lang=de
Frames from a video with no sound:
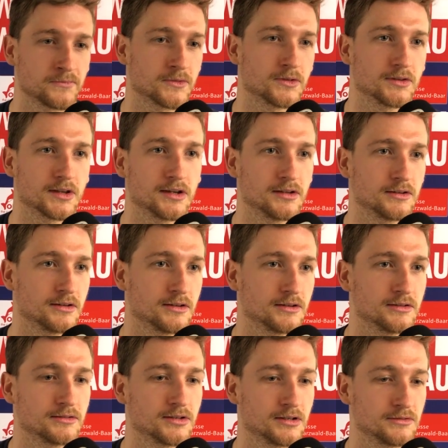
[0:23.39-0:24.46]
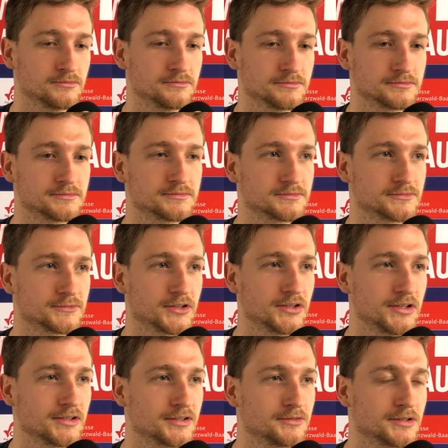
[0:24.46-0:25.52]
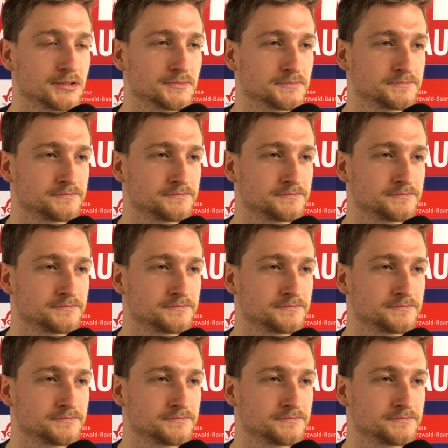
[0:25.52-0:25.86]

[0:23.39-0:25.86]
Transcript: und dann äh, ja, verdient gewonnen.